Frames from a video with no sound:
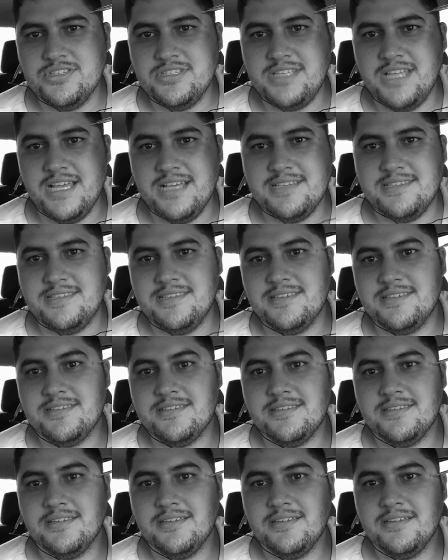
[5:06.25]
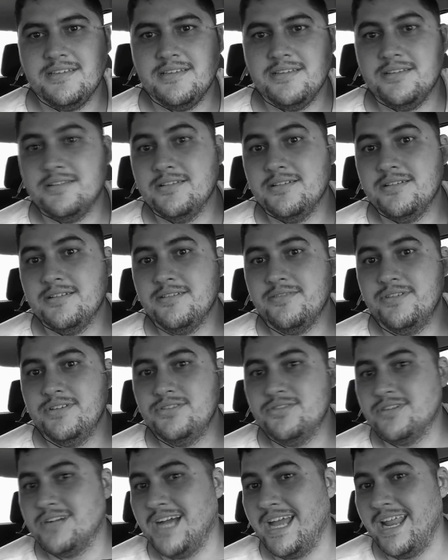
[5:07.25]
testes. vê
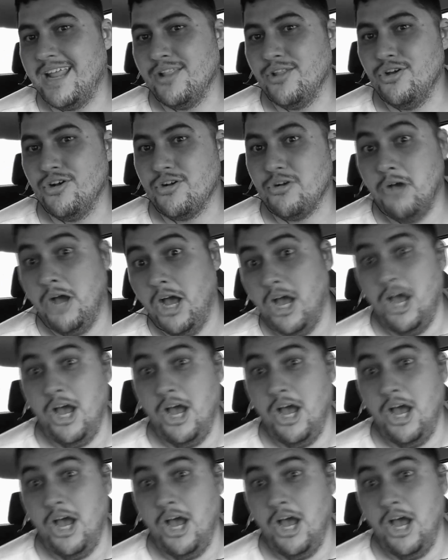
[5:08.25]
se o cara é louco.